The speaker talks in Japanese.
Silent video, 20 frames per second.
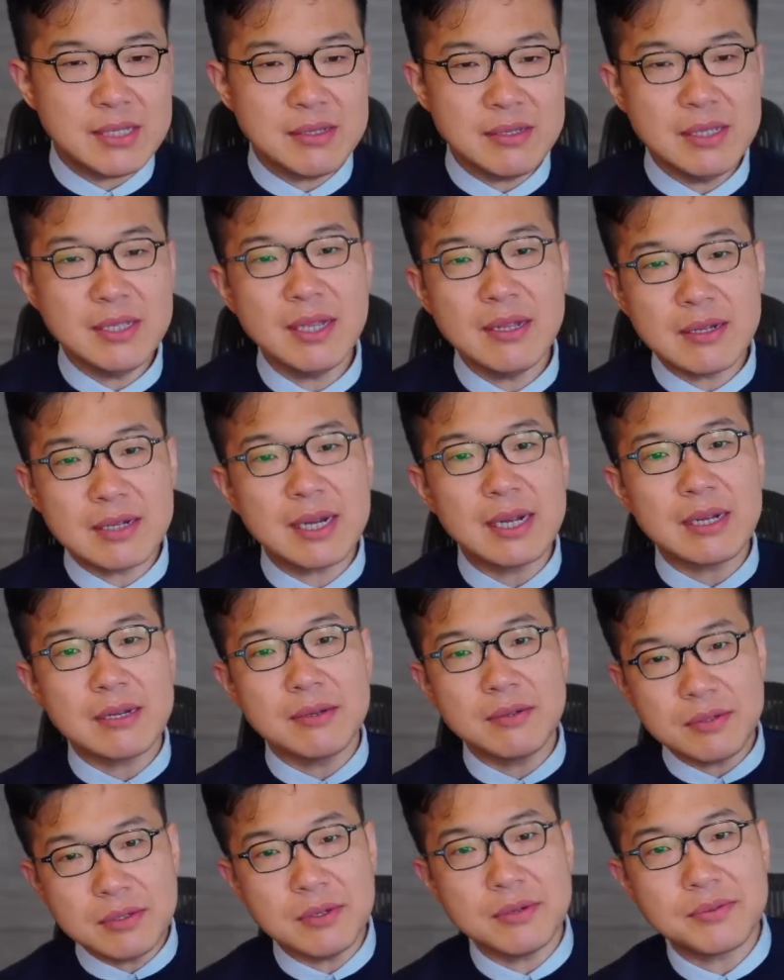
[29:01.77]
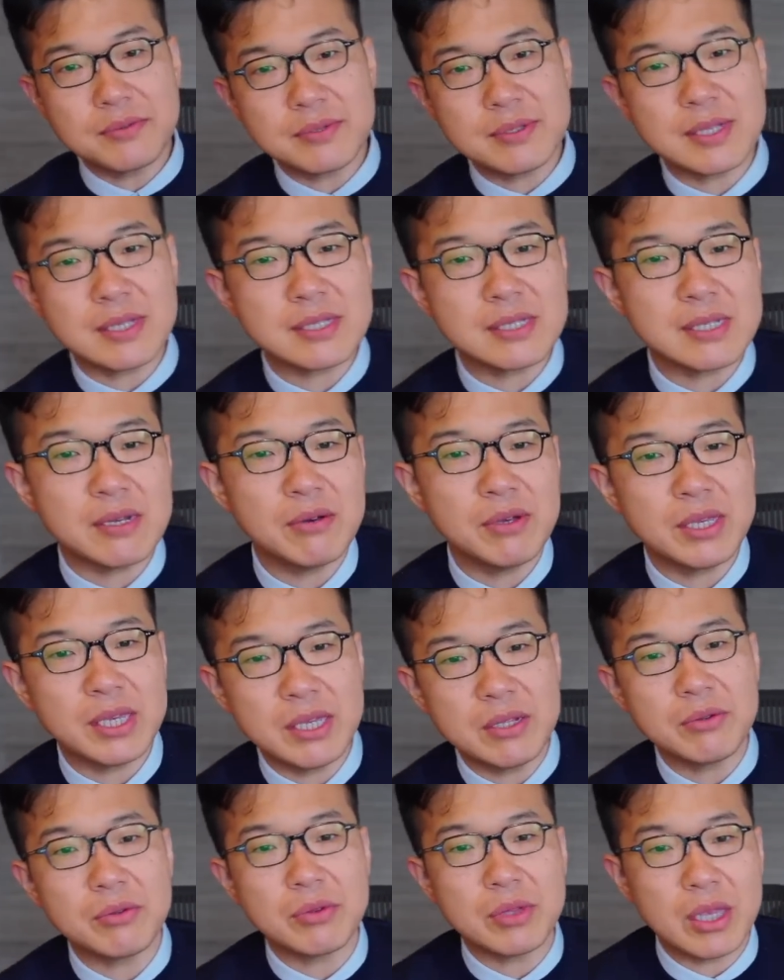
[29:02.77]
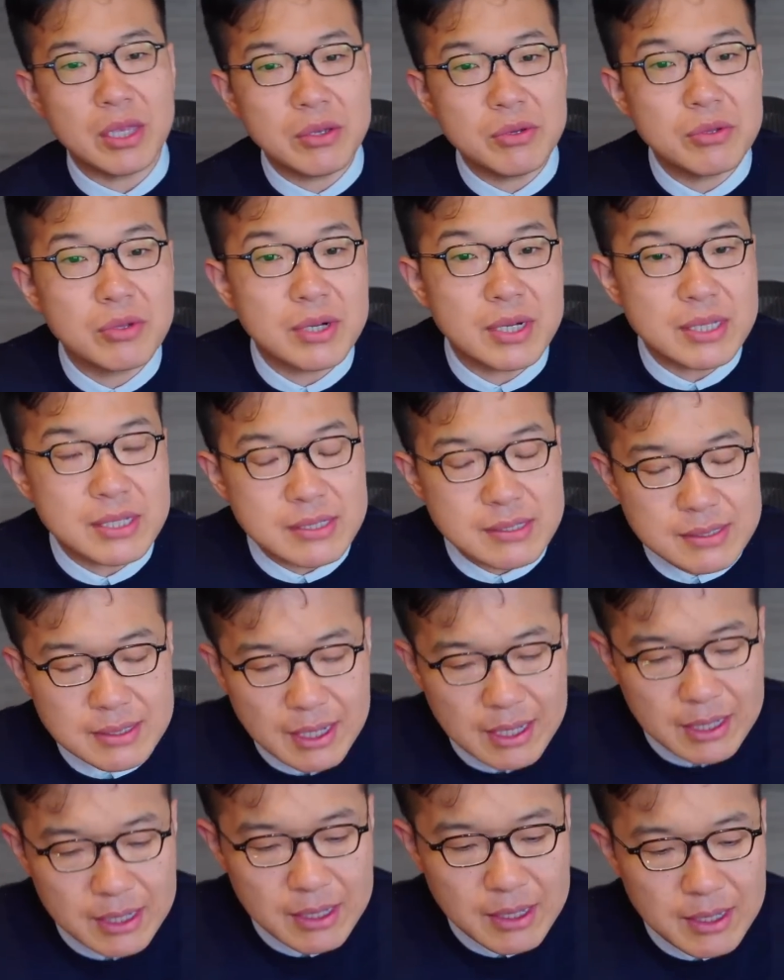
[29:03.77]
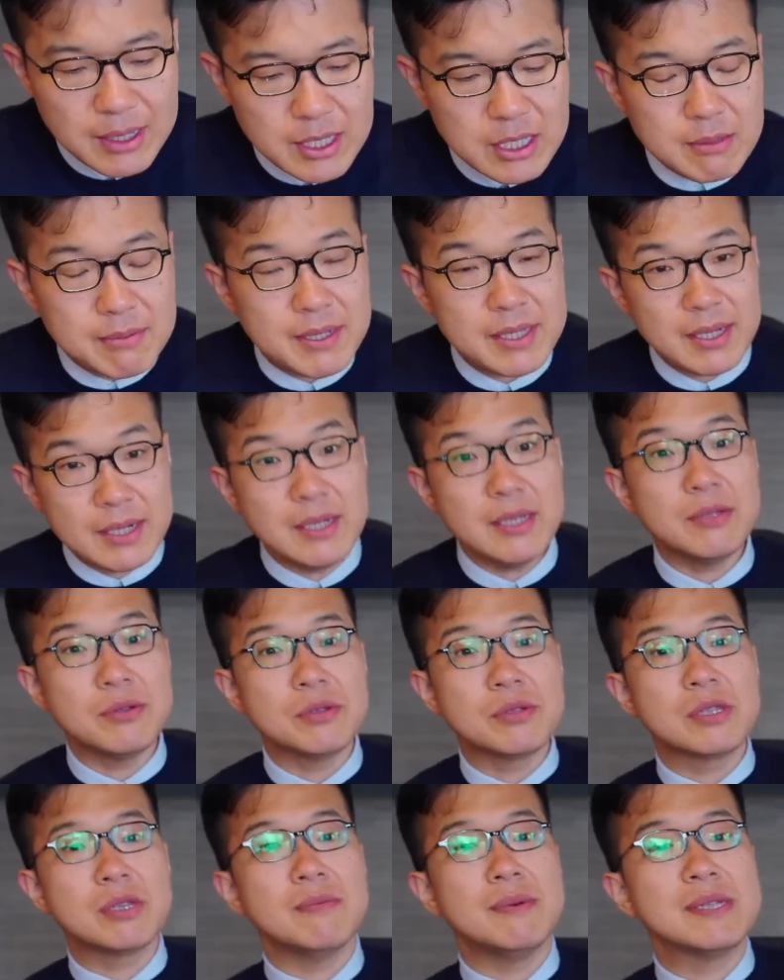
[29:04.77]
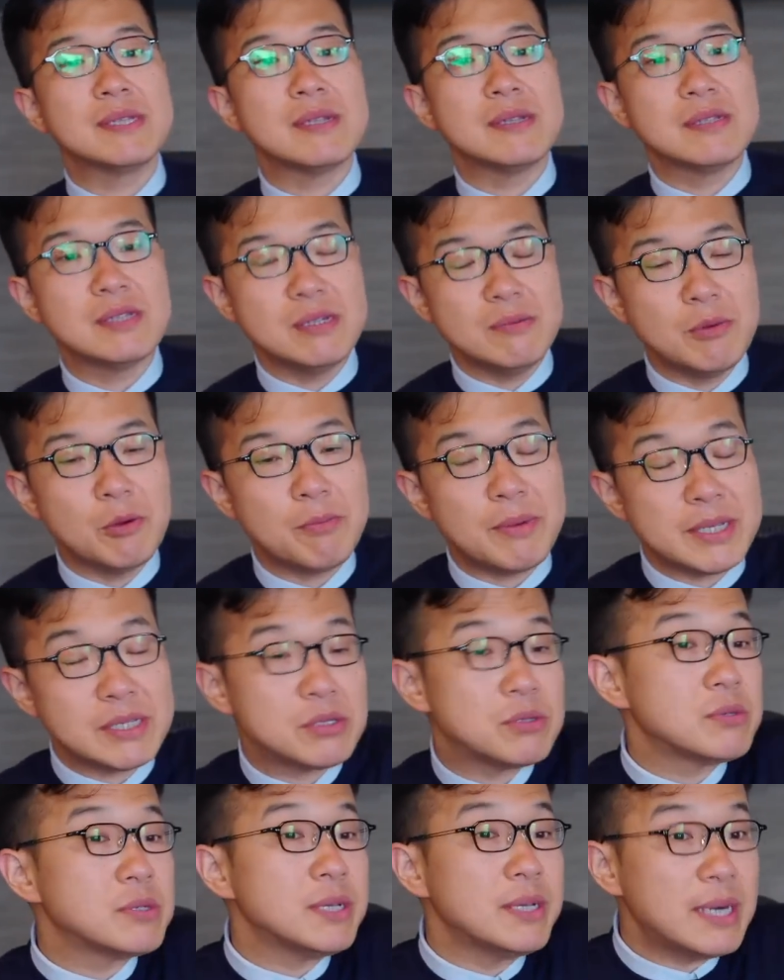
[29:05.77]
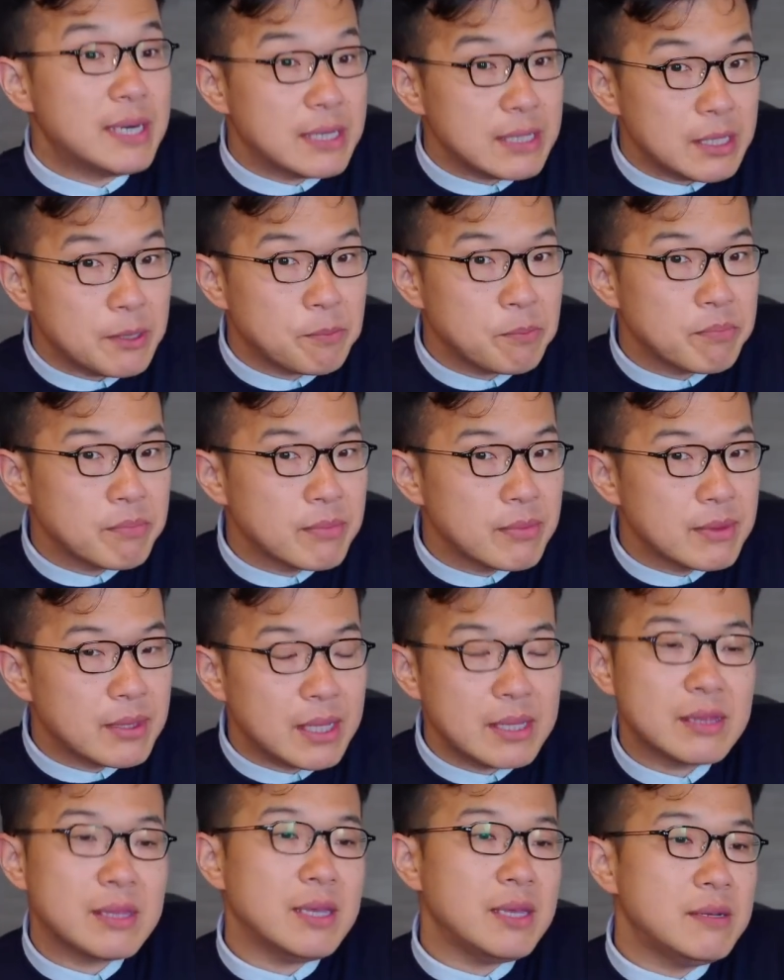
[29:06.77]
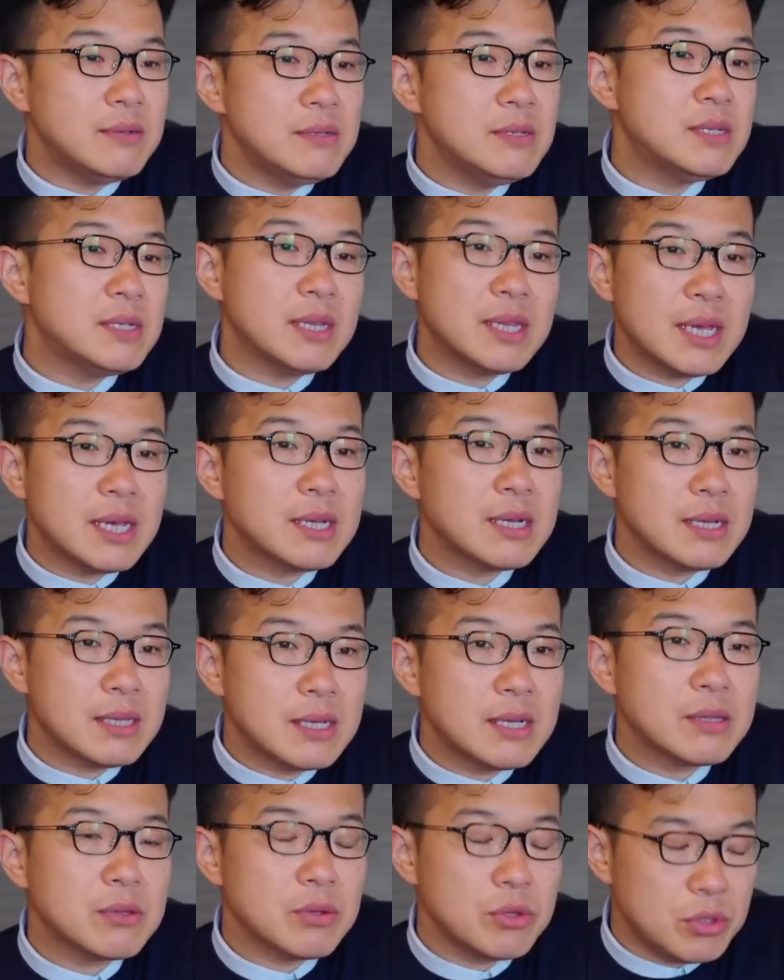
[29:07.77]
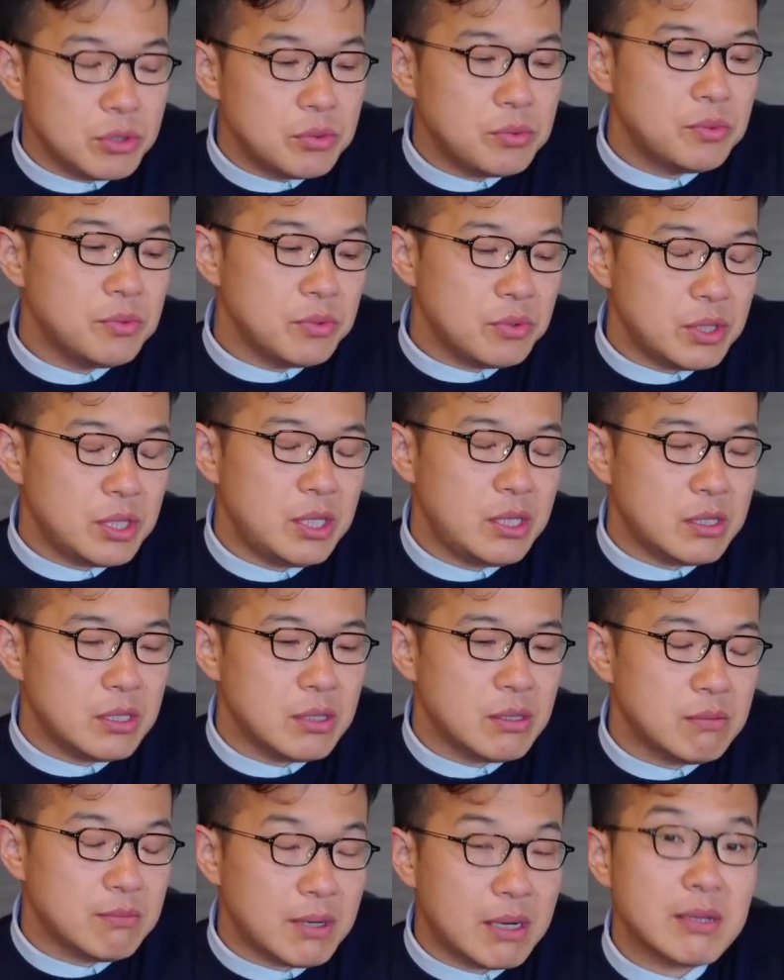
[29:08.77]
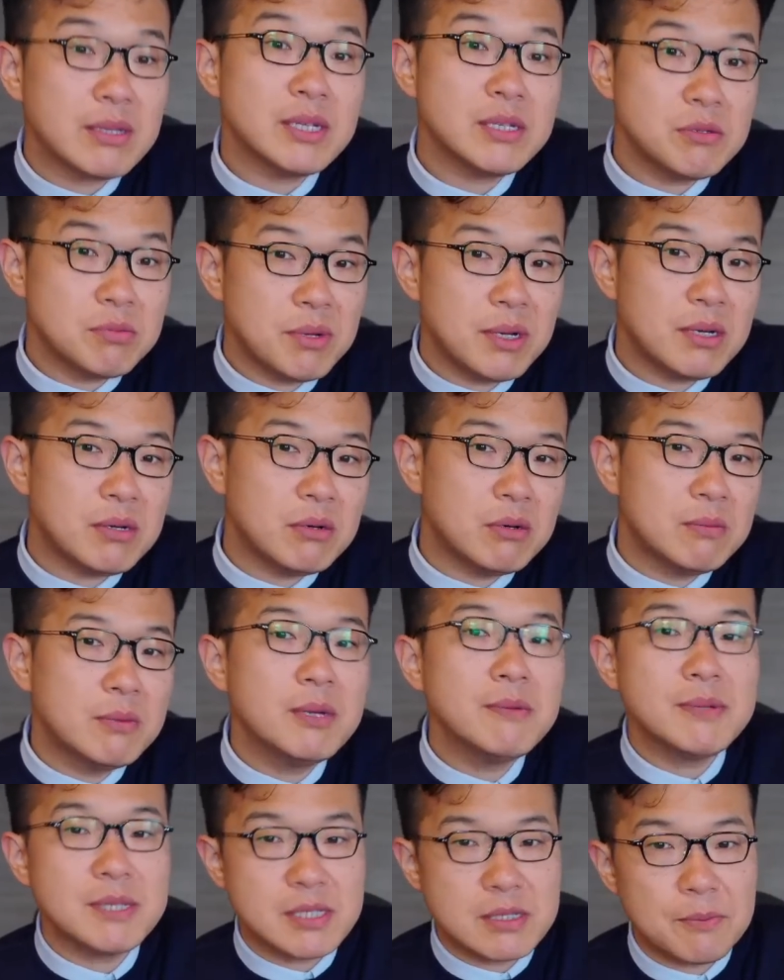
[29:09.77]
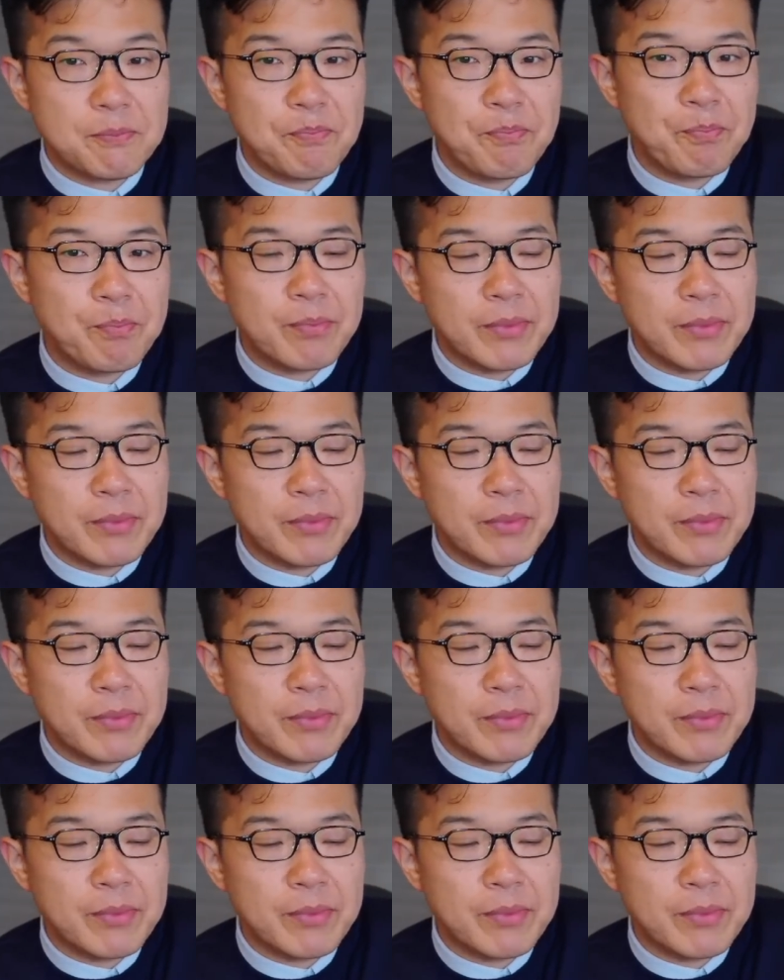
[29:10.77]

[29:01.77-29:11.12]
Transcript: づいてるからこそ複雑さを生きるっていうのがですね、いまだに一月万冊でもベストセラーになっているんじゃないかなというふうに、私は思います。